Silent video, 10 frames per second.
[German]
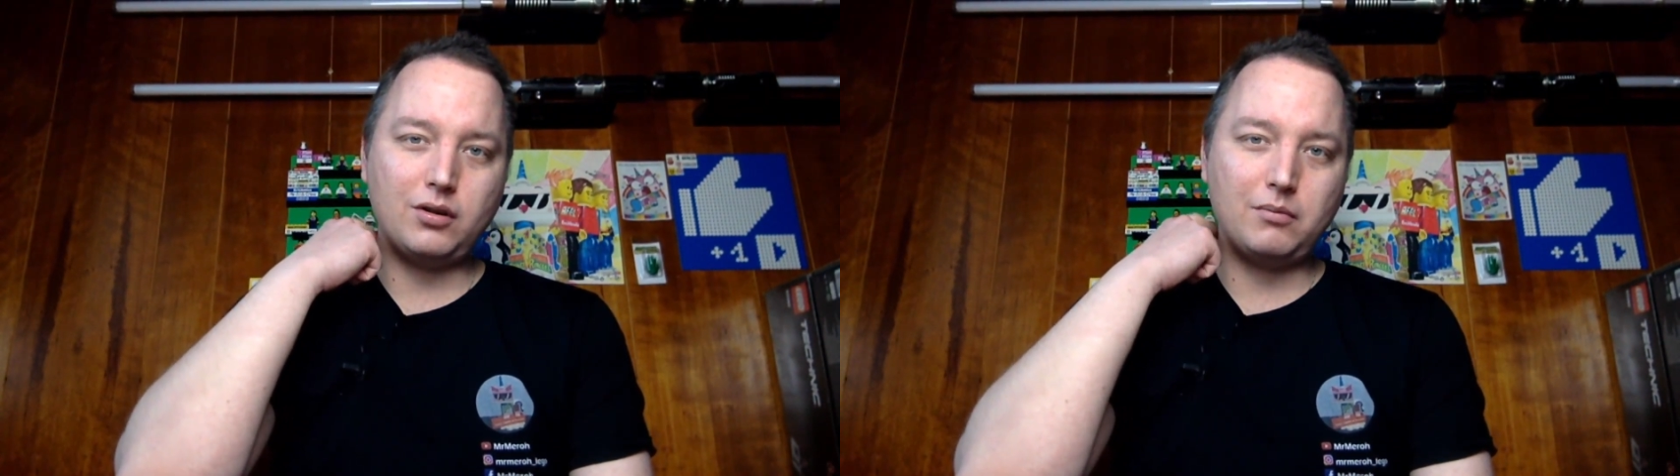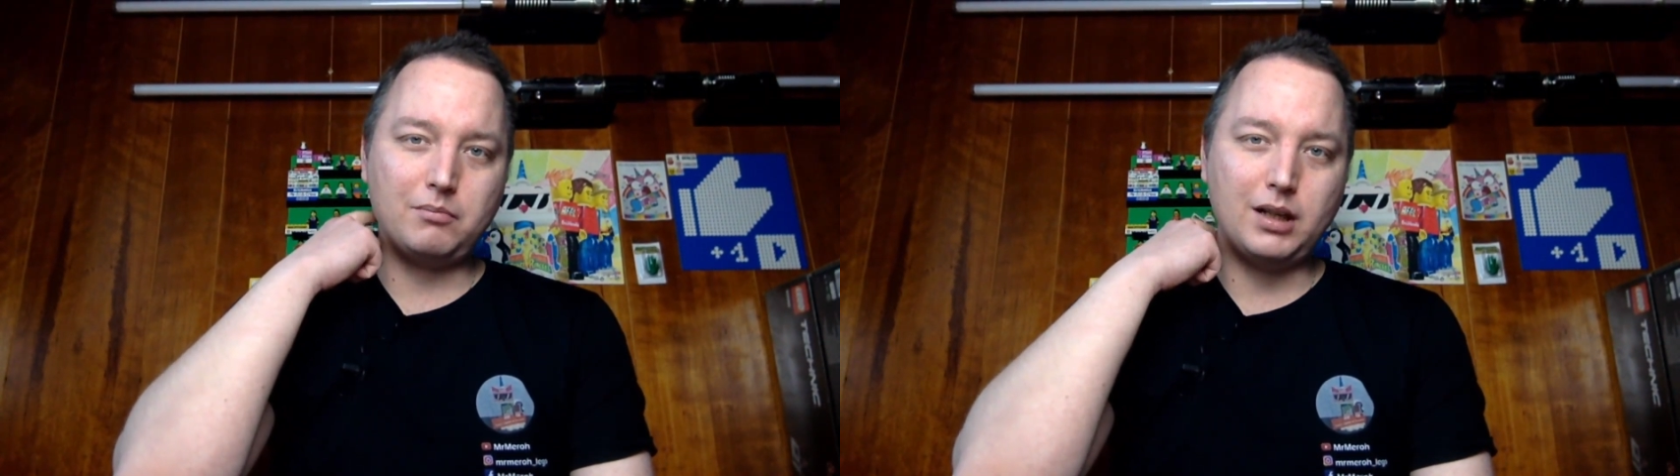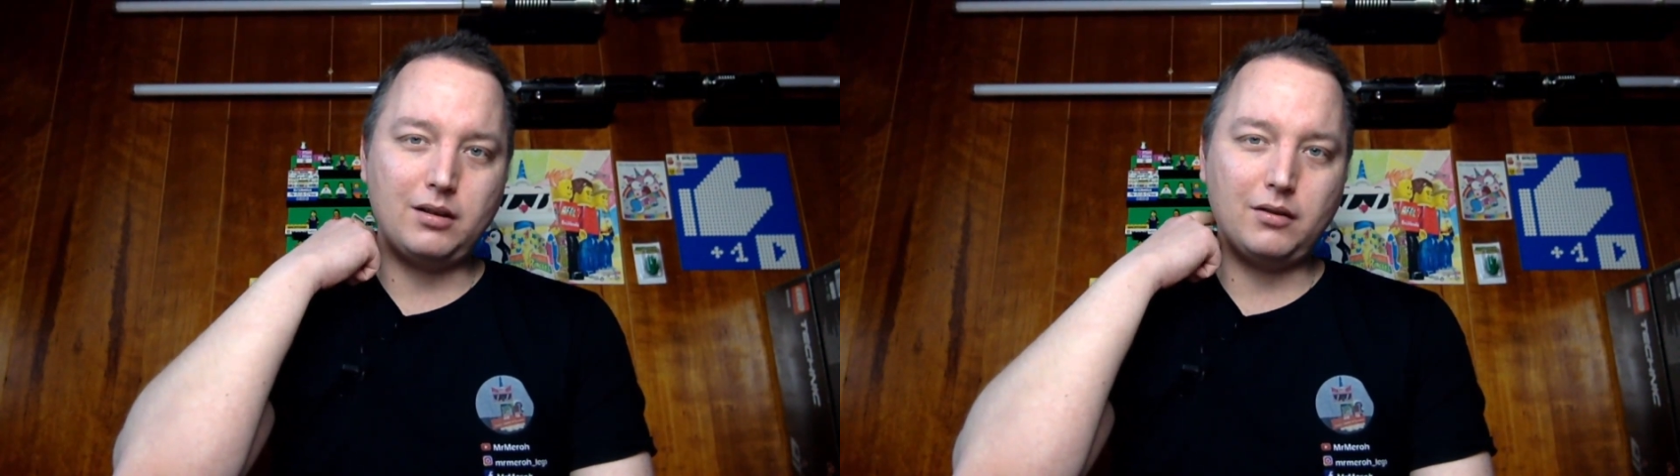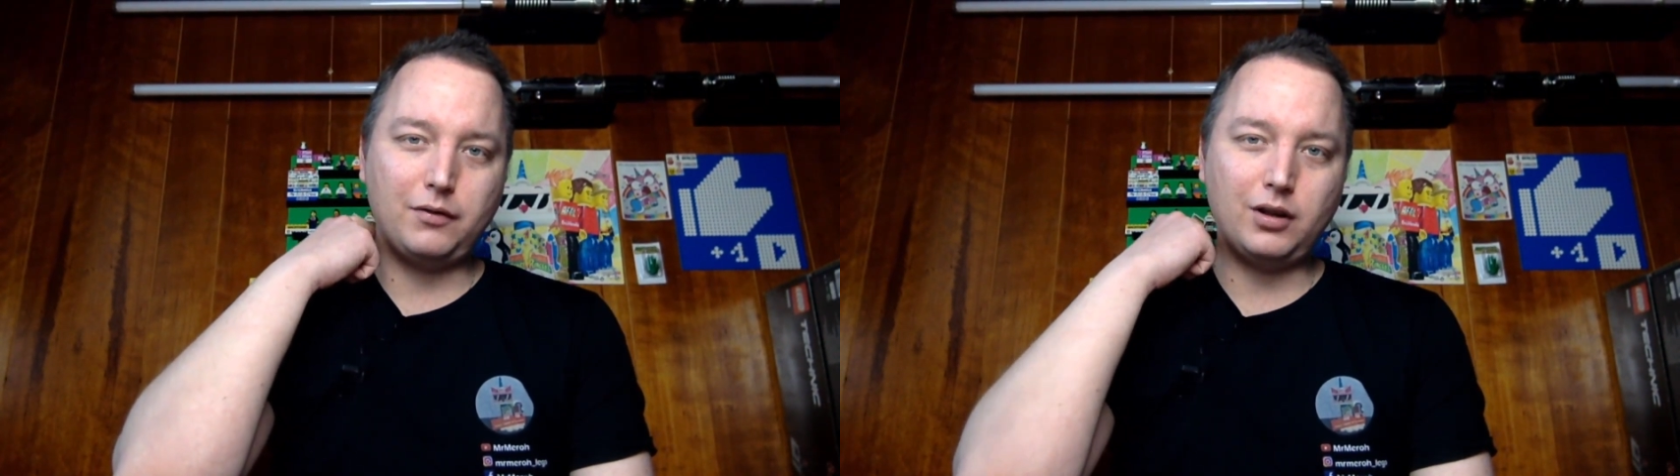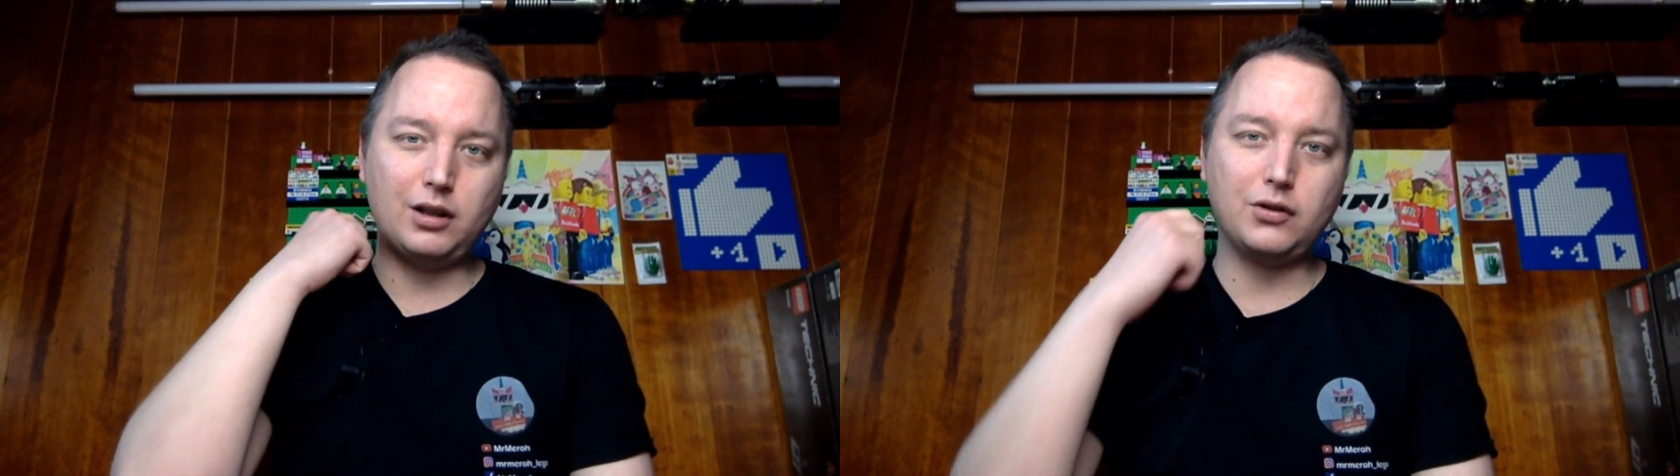mit
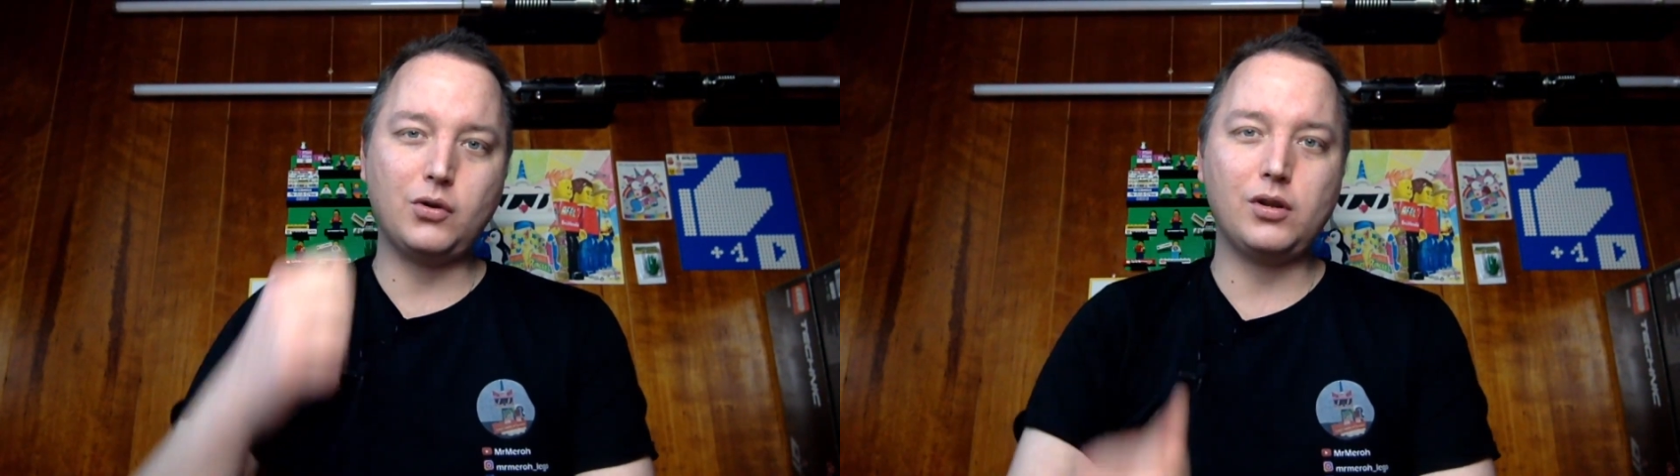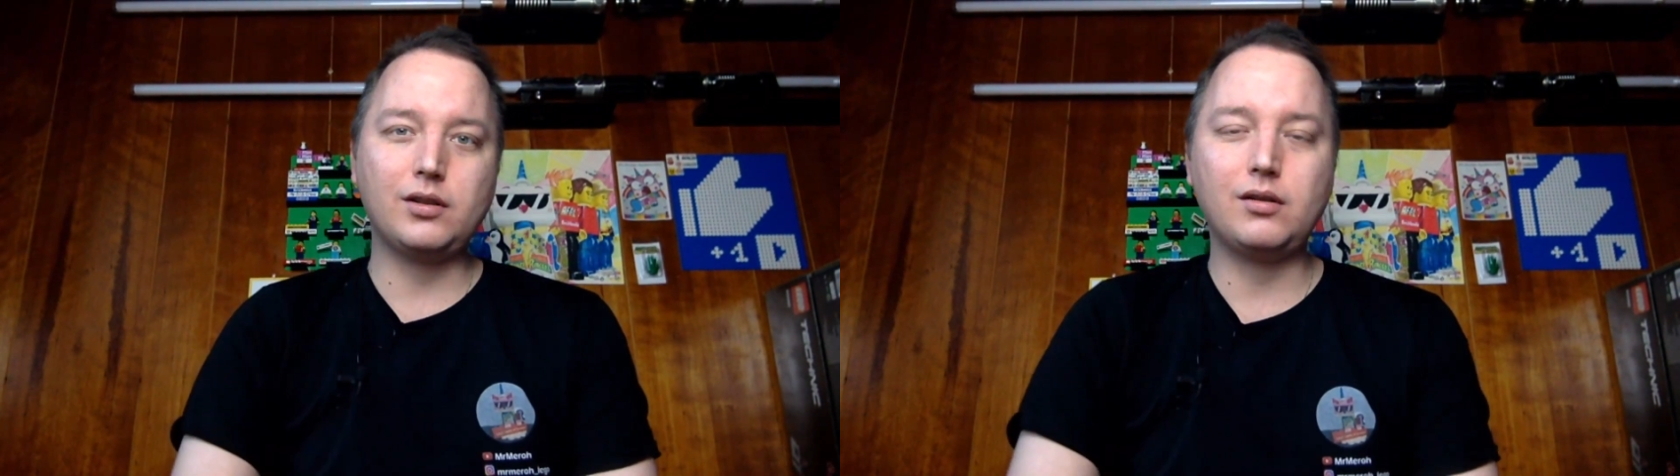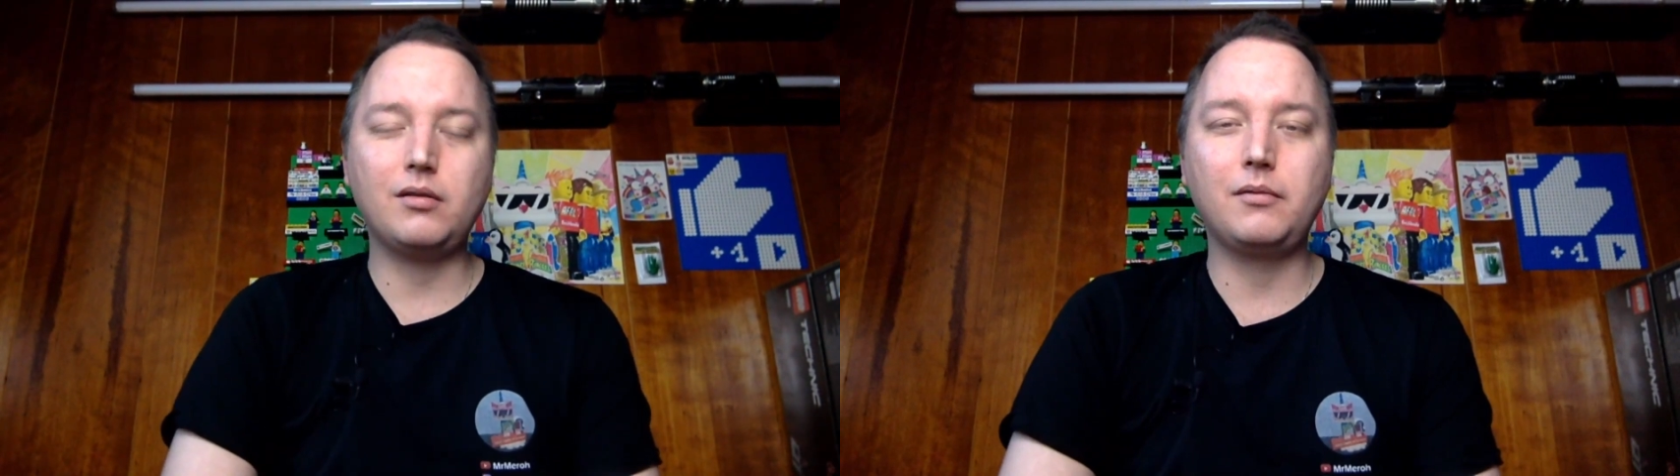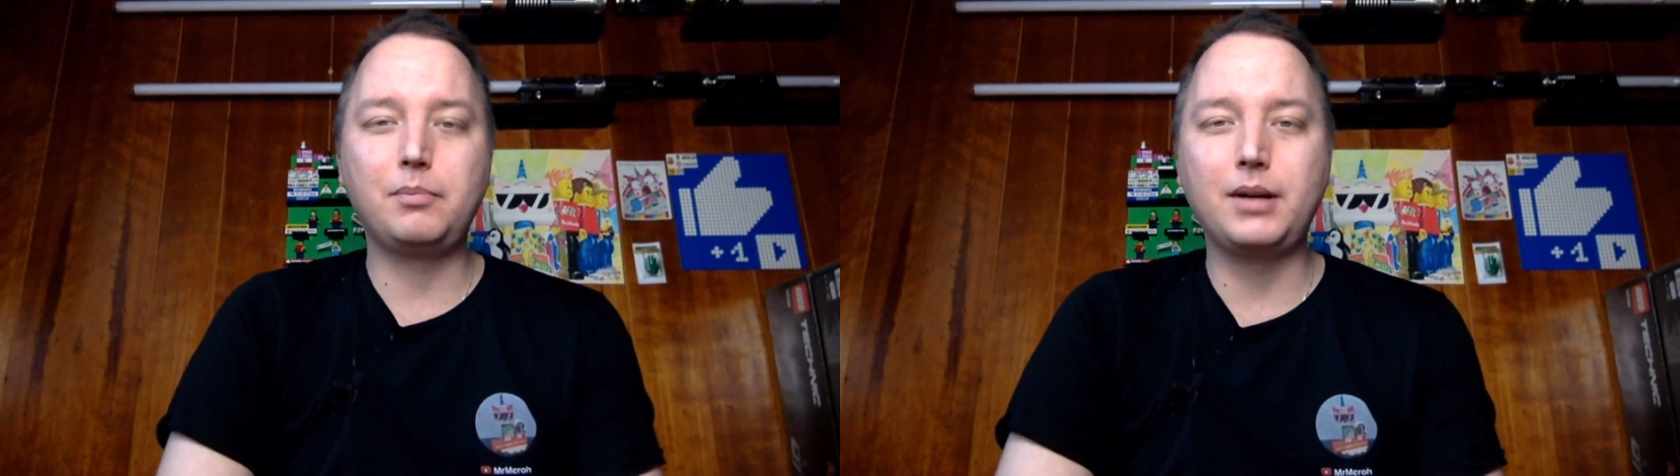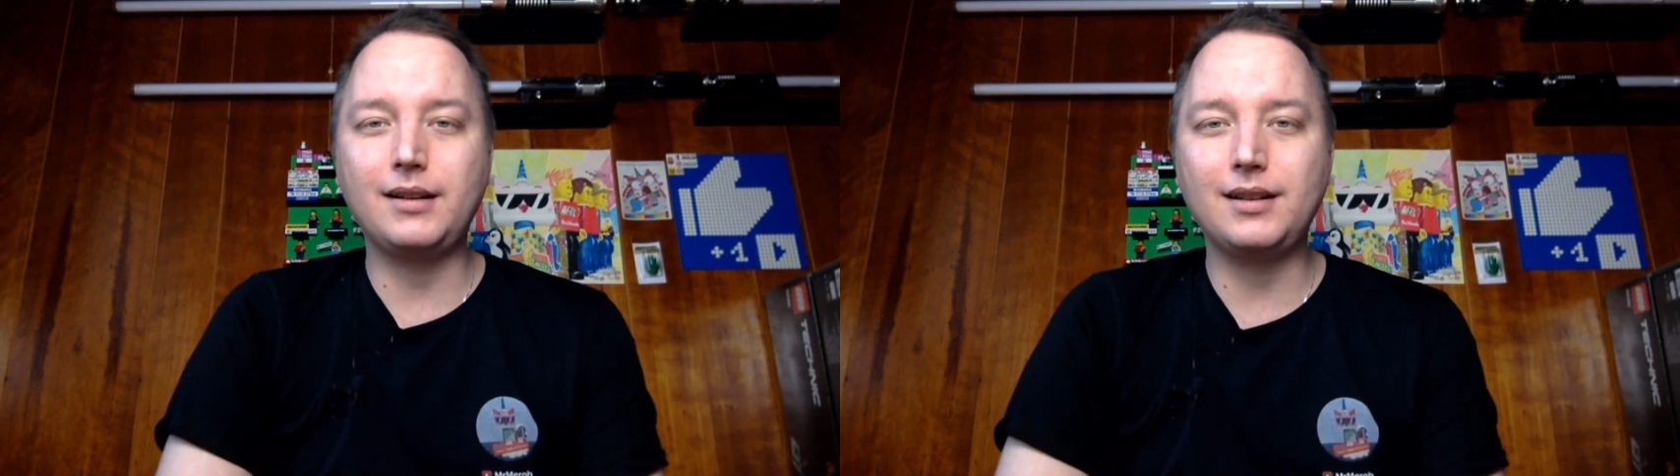voller Stolz
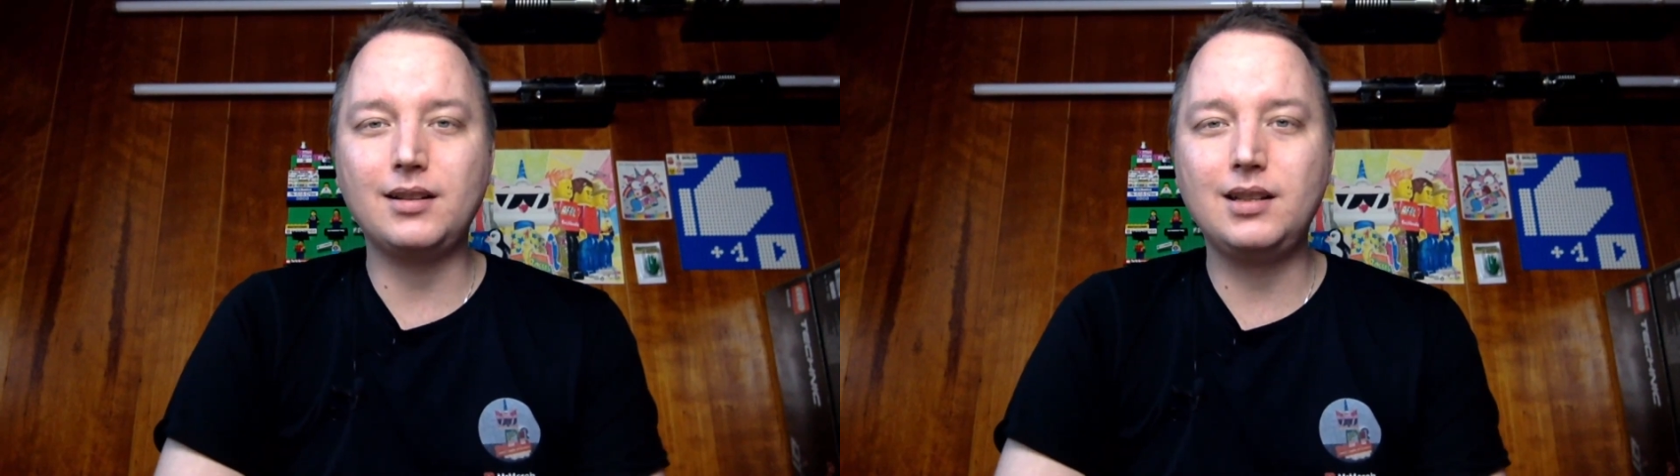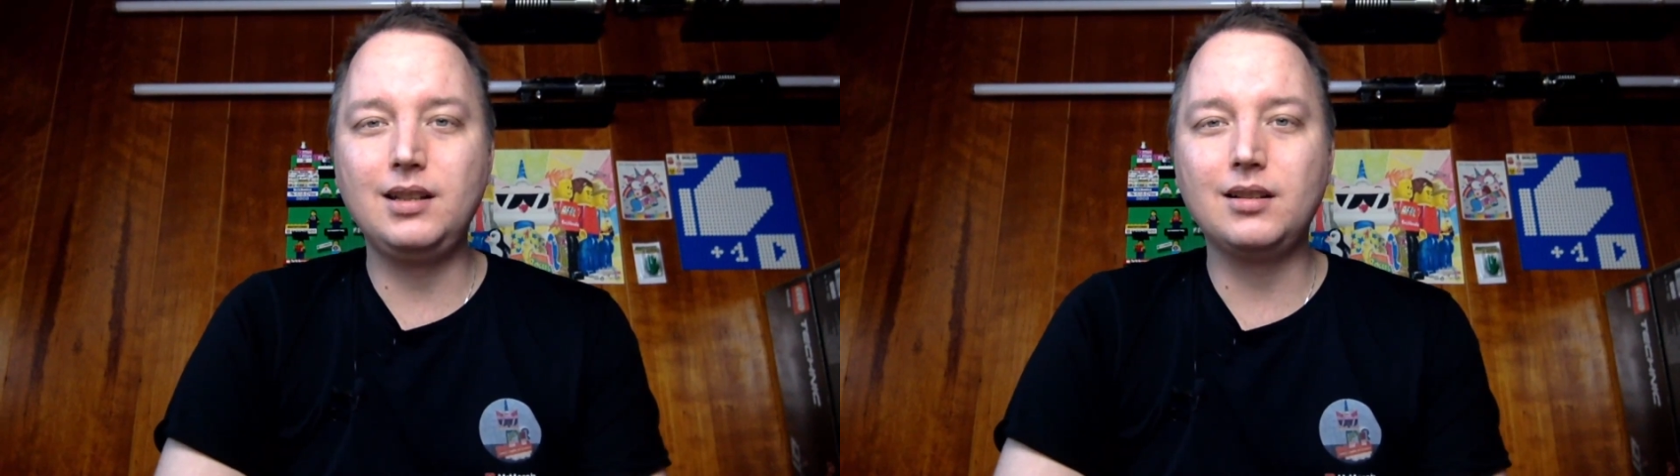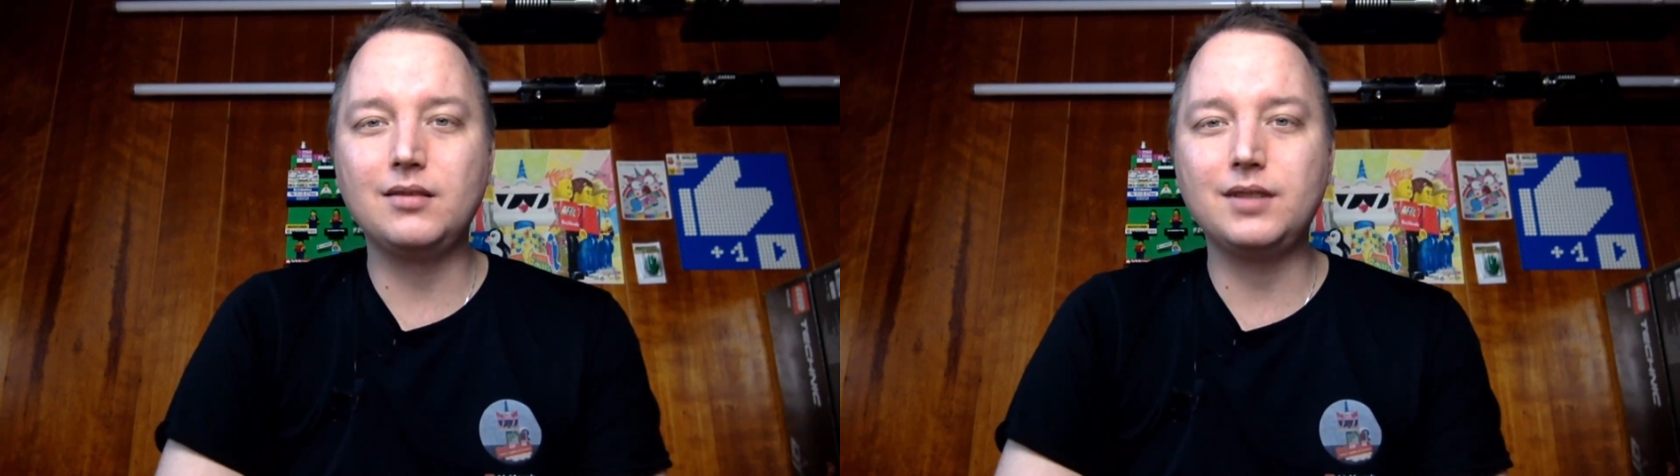präsentieren,